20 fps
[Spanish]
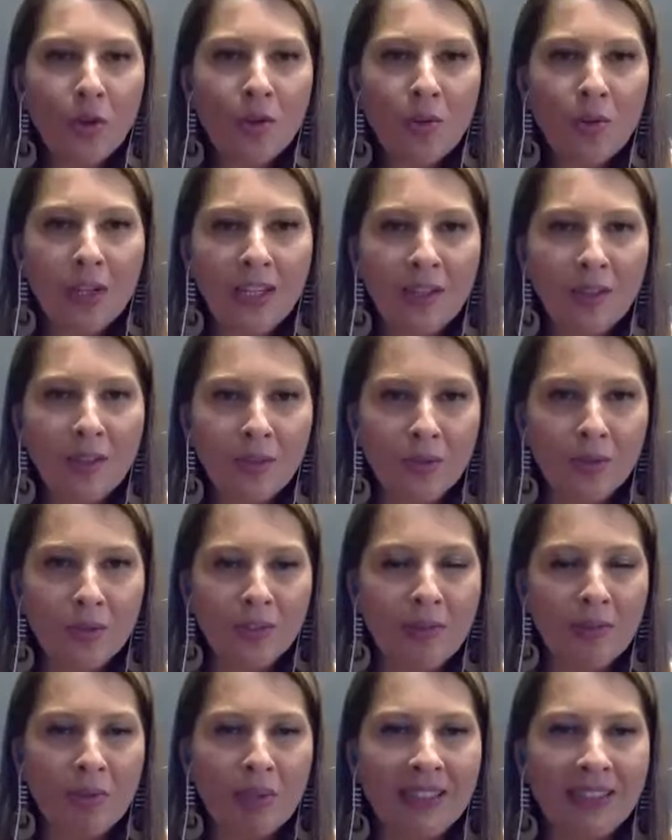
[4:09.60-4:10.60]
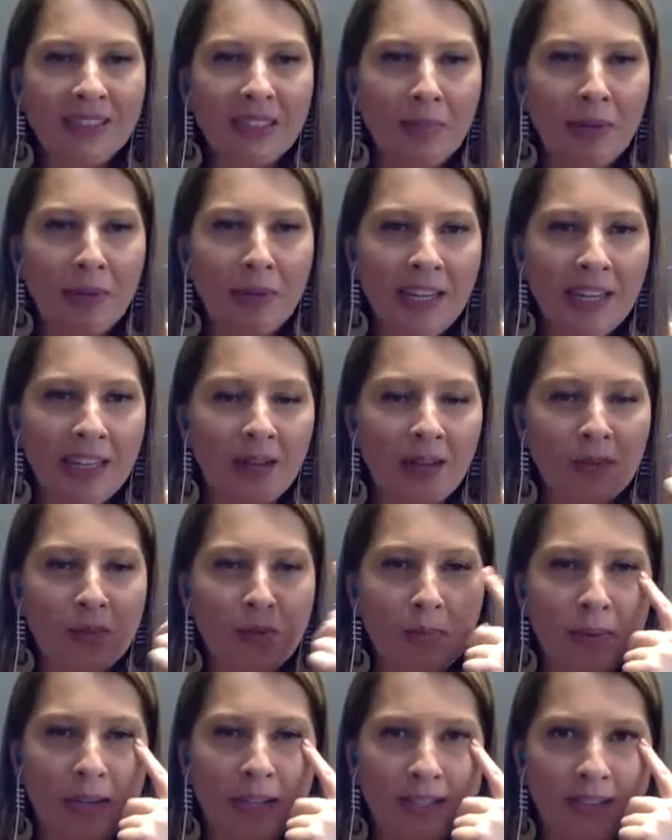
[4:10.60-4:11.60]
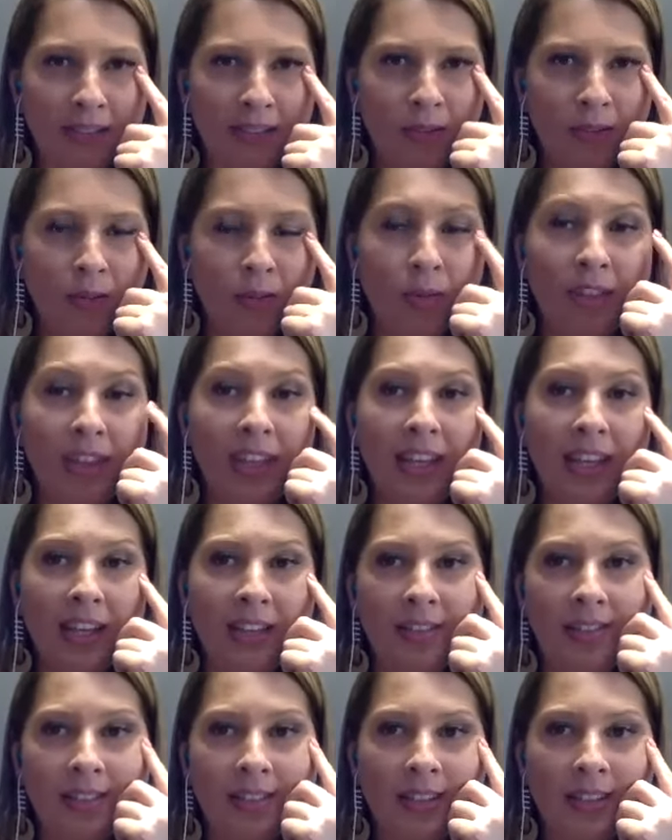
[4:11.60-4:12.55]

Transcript: que no tienen otros? Se demoran semanas en los países, o días.